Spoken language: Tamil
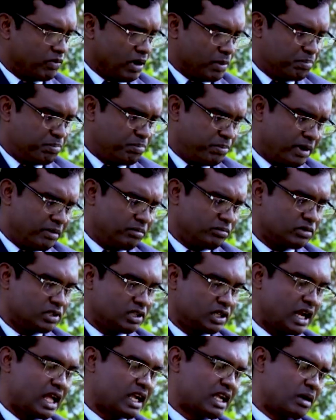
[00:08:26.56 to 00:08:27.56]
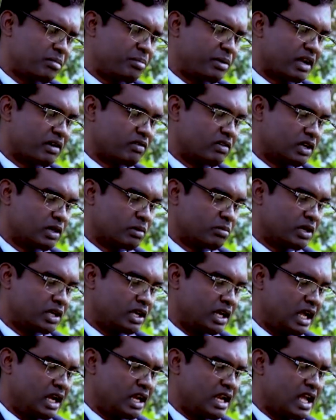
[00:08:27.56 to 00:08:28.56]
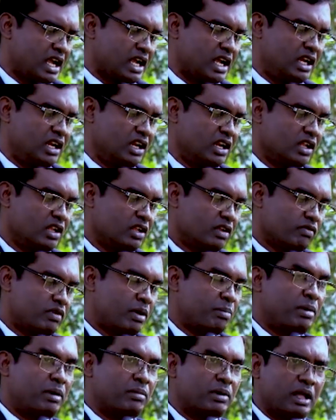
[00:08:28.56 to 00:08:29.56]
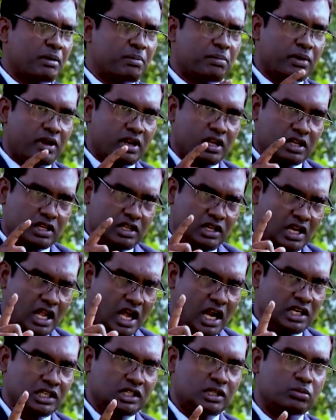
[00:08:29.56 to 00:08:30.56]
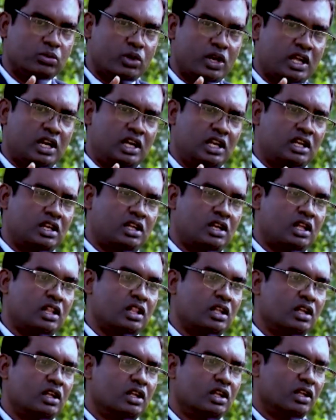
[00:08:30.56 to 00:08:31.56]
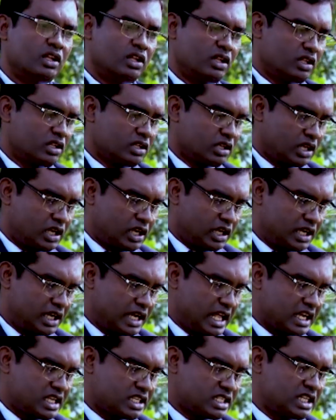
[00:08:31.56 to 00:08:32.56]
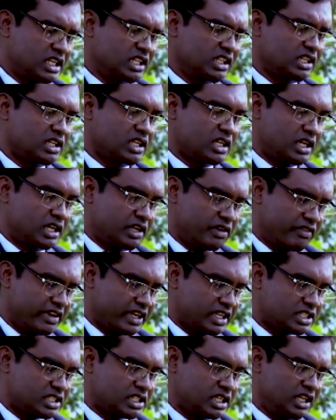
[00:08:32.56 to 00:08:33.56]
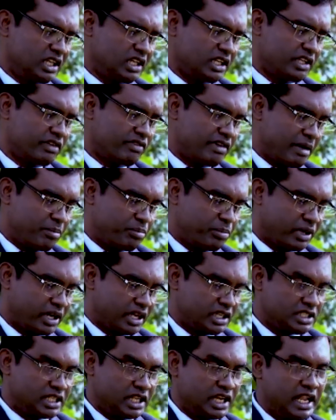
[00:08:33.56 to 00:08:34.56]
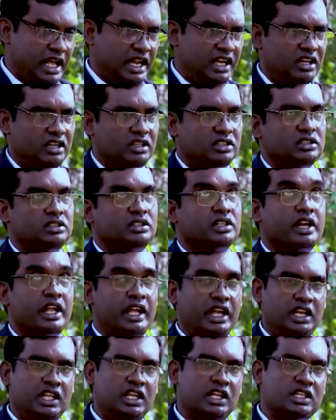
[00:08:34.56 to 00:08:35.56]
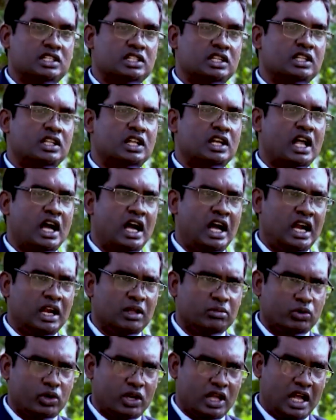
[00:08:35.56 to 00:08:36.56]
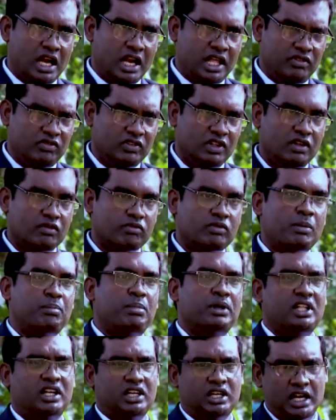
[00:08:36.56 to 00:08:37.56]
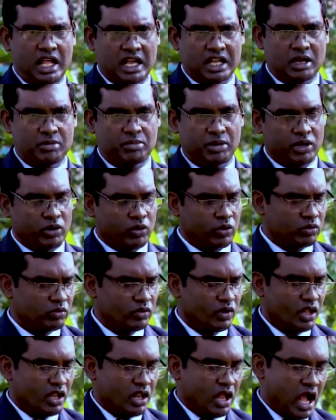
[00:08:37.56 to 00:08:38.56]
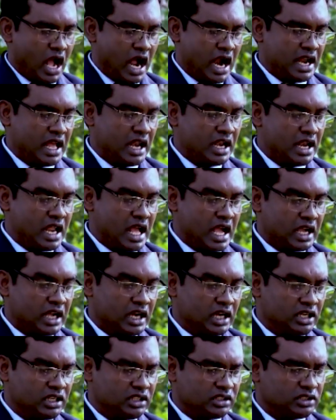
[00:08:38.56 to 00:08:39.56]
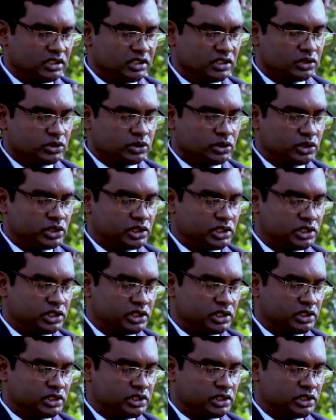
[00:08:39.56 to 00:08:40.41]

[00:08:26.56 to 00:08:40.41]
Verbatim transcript: வெப்பம் இழக்கப்பட வேண்டுமென்றால் நாங்கள் வெப்பமிழப்பிறகு நான்கு முறைகள் இருக்கிறது கண்டக்ஷன் கன்வெக்ஷன் இவாப்புரேஷன் அண்ட் ரேடியேஷன் இந்த நாலு முறையாலே வெப்பத்தை இழக்க பண்ணோம் ஆனால் நாங்கள் ஒரு